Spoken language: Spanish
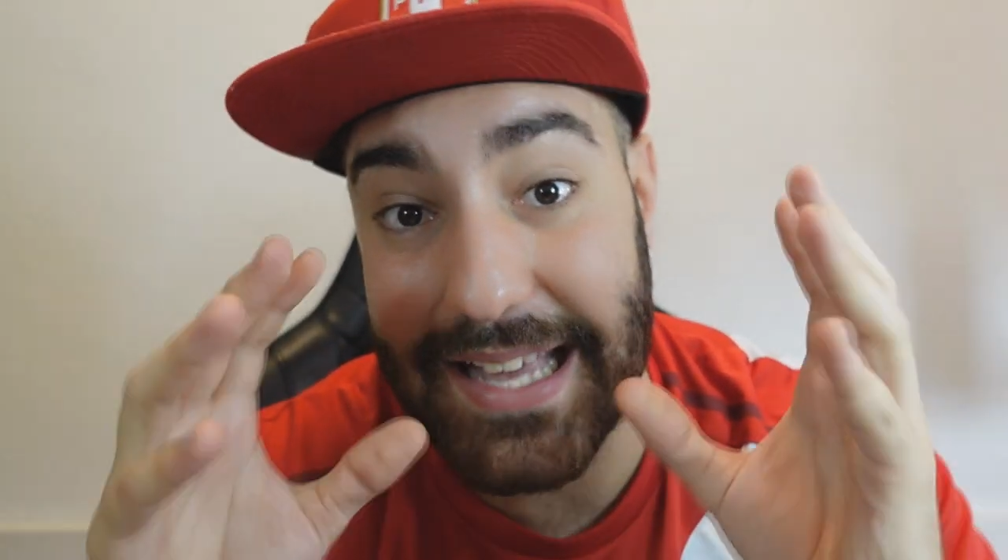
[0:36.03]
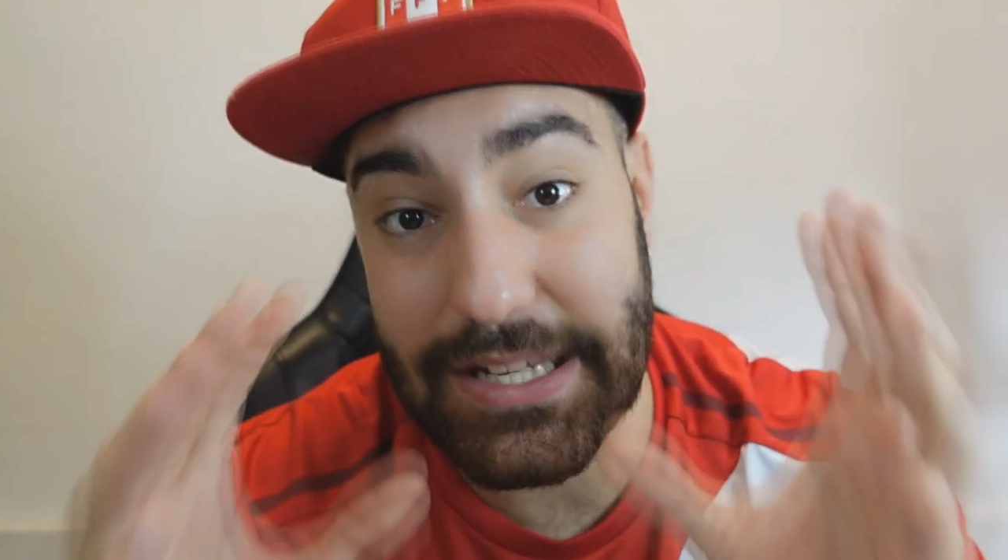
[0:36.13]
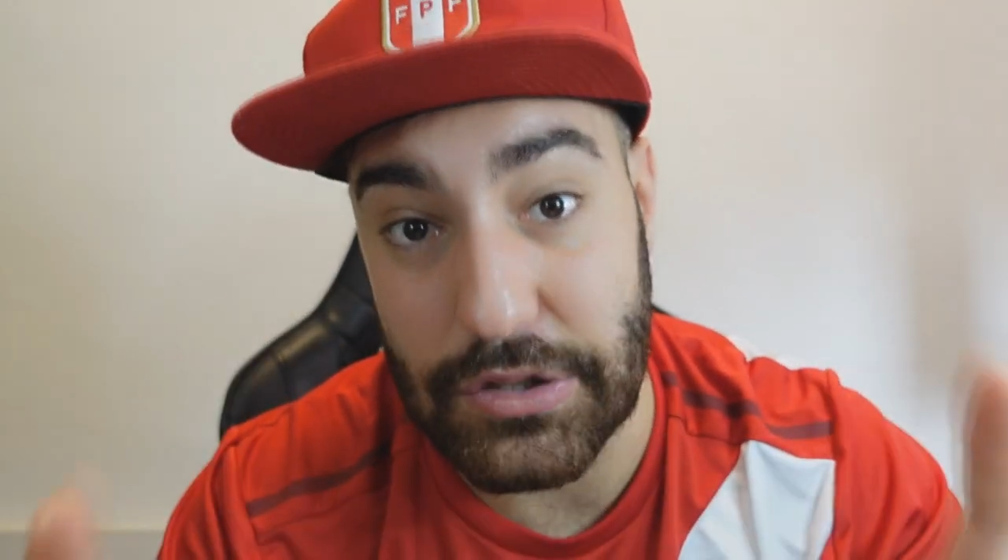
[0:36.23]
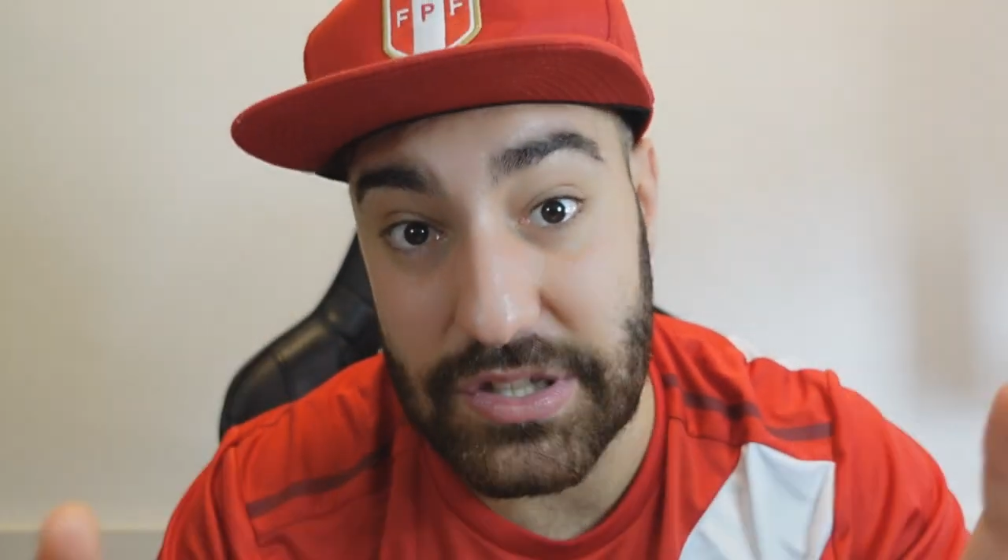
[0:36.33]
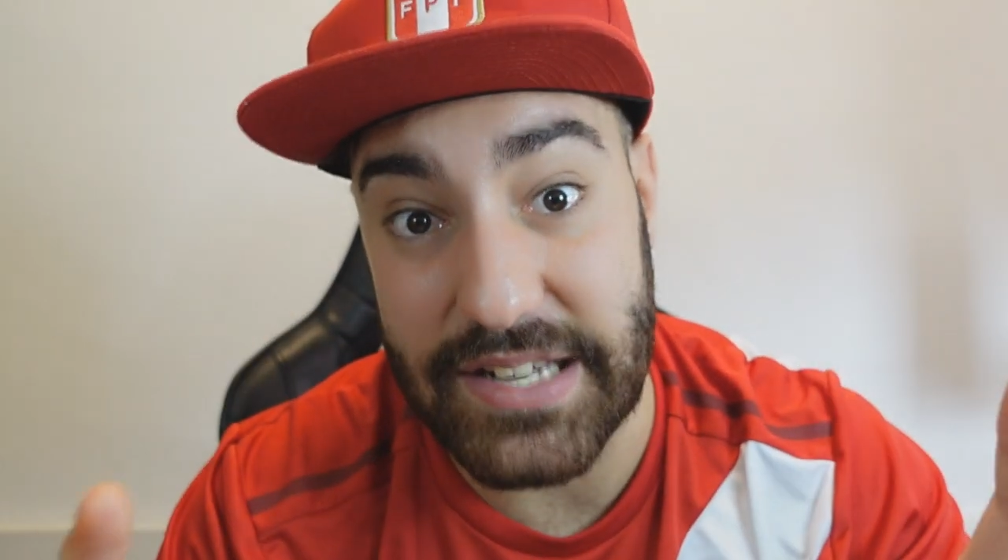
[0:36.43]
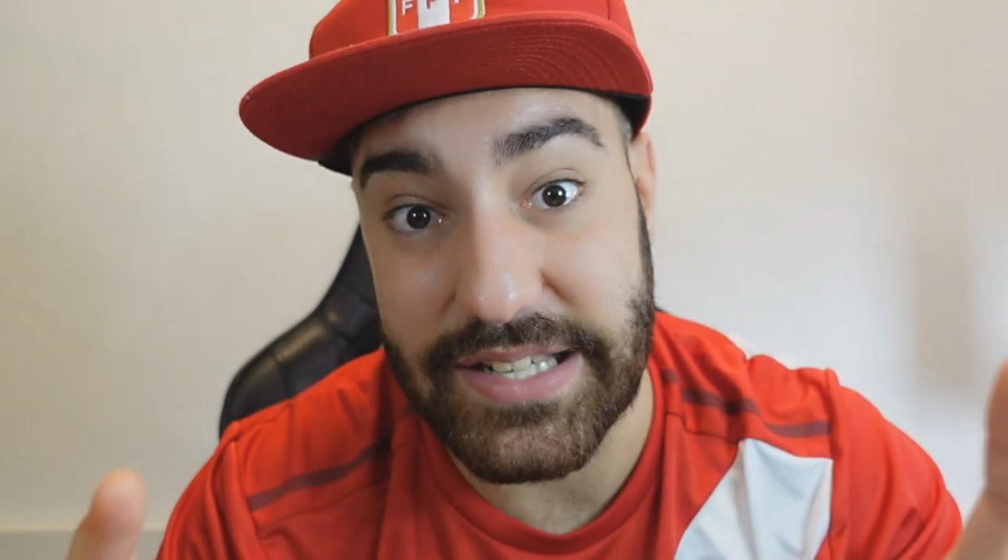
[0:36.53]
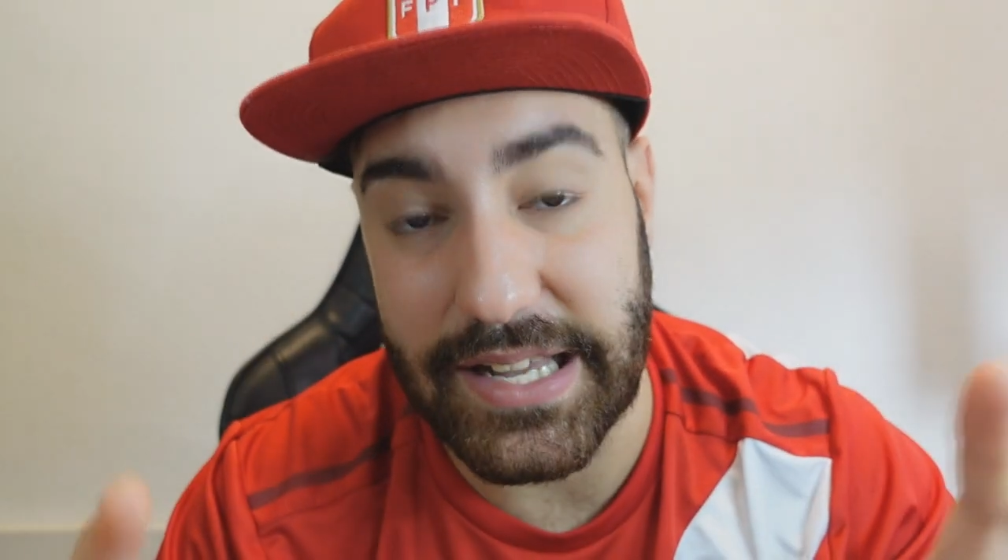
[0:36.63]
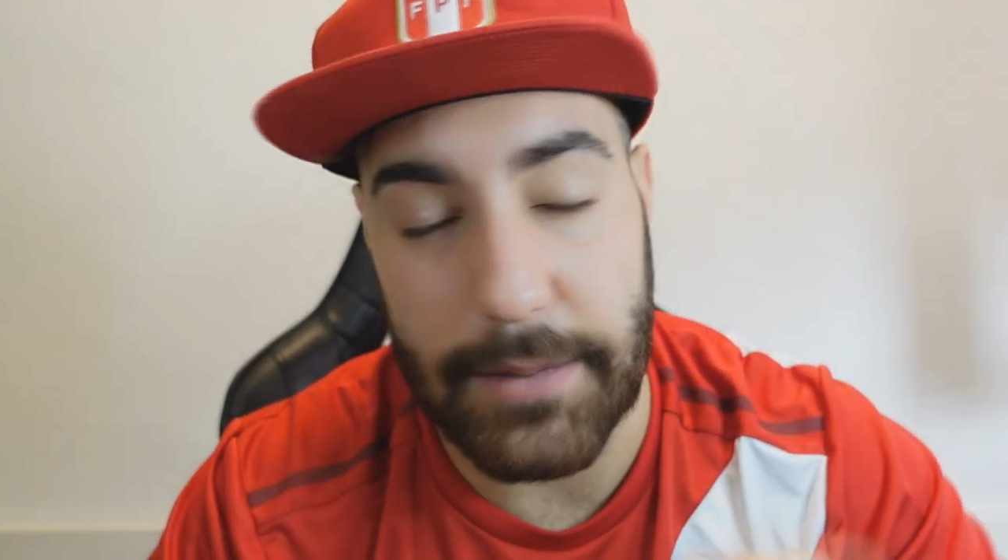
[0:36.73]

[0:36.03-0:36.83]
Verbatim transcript: de estos tres